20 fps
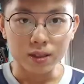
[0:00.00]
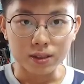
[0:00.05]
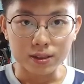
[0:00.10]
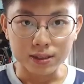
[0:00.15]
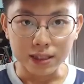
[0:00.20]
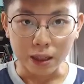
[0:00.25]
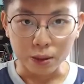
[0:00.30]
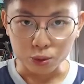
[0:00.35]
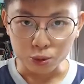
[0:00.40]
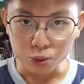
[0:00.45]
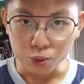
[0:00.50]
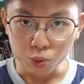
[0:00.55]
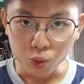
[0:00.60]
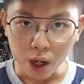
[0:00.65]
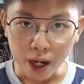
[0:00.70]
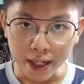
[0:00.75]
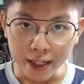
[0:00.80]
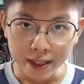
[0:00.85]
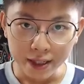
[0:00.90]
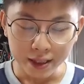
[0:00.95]
找出
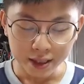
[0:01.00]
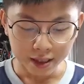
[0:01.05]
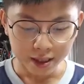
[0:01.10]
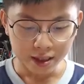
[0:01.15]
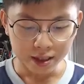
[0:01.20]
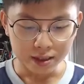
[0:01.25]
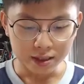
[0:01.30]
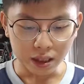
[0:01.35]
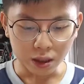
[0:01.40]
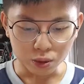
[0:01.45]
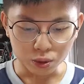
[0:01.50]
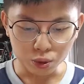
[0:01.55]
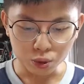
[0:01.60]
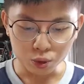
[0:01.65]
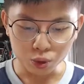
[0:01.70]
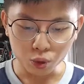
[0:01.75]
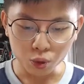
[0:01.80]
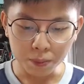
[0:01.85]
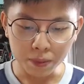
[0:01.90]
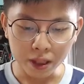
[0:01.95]
Y，找出
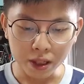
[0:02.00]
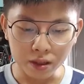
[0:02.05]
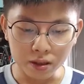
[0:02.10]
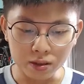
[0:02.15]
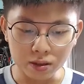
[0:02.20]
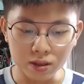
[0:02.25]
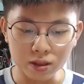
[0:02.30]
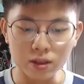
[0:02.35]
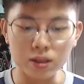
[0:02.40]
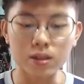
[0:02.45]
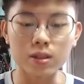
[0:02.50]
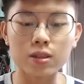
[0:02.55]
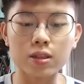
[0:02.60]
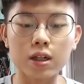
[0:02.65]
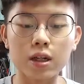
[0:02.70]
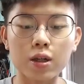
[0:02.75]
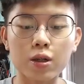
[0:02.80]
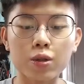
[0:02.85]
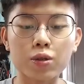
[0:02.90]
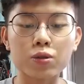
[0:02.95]
坐标，
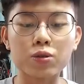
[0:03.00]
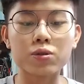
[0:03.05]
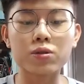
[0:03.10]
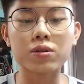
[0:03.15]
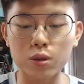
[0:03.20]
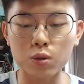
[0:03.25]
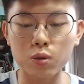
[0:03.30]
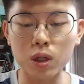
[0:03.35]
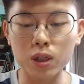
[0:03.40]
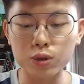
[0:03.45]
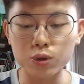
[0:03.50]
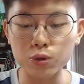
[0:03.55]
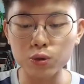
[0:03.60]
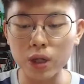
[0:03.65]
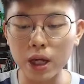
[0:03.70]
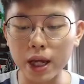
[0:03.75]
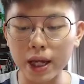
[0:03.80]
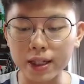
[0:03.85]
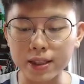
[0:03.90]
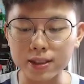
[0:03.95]
然后画出
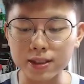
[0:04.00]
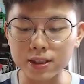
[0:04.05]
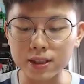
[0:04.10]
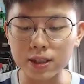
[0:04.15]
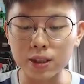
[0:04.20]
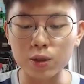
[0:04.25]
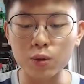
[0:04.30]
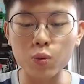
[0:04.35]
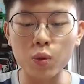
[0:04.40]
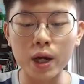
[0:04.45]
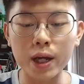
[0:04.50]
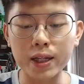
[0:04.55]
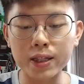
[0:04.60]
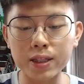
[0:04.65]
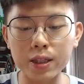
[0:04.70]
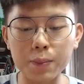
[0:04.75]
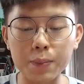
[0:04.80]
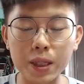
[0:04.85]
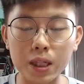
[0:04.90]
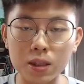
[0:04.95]
X 和 Y
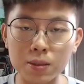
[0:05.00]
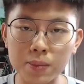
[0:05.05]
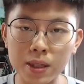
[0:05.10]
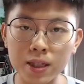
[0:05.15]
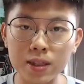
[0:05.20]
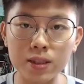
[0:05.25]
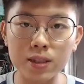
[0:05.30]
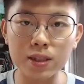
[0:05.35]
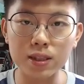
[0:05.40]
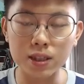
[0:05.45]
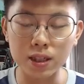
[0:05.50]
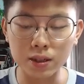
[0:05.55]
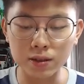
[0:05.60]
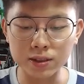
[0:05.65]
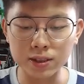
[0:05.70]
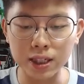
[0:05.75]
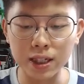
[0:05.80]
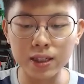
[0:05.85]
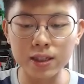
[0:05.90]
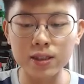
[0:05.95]
的平面，然后
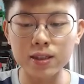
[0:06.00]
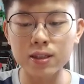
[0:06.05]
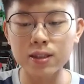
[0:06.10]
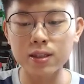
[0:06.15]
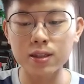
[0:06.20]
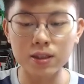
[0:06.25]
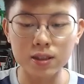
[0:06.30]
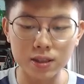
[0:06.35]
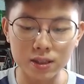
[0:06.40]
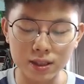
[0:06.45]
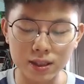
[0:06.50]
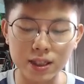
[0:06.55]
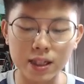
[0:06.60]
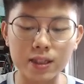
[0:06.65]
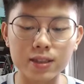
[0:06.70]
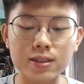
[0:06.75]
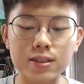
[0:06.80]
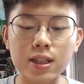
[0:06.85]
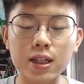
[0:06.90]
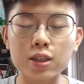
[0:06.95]
再
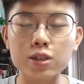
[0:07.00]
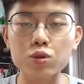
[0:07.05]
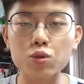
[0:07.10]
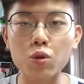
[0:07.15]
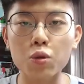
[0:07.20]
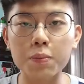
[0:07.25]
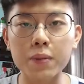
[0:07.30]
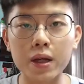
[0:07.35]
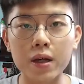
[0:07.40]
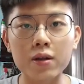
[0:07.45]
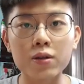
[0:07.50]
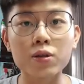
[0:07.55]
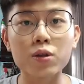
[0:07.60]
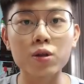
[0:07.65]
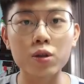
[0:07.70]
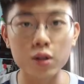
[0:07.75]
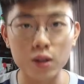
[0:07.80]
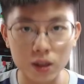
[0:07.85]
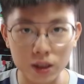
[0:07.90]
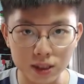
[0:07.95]
点上坐标，
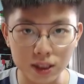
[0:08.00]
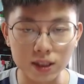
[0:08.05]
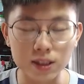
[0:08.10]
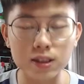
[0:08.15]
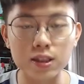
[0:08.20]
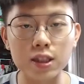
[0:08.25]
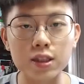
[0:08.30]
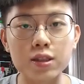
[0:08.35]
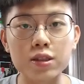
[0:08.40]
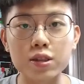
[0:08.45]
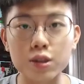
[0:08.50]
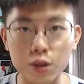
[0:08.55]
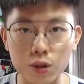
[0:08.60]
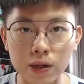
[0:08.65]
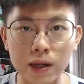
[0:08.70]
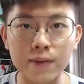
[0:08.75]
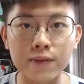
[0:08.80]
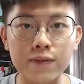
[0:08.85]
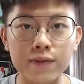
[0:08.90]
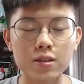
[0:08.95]
形成
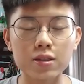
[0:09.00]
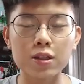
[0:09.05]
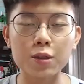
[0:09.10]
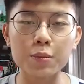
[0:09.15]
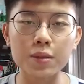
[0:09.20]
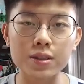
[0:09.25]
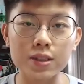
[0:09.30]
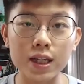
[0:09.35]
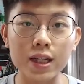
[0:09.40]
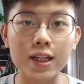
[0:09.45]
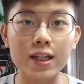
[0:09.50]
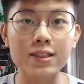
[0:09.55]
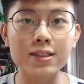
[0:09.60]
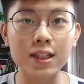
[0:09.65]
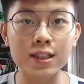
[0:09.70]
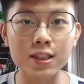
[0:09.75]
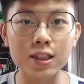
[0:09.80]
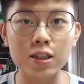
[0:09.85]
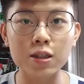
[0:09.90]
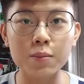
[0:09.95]
graph。你们现在可以
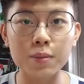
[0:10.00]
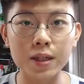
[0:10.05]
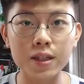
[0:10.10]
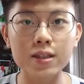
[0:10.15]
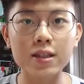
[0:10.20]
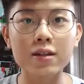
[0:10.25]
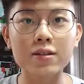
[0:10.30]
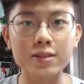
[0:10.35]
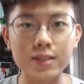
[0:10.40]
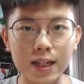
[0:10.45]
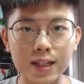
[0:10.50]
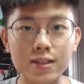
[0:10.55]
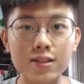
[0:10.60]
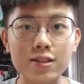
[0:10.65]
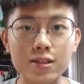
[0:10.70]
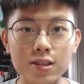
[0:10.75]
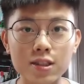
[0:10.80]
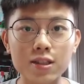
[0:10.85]
暂停一片，然后尝试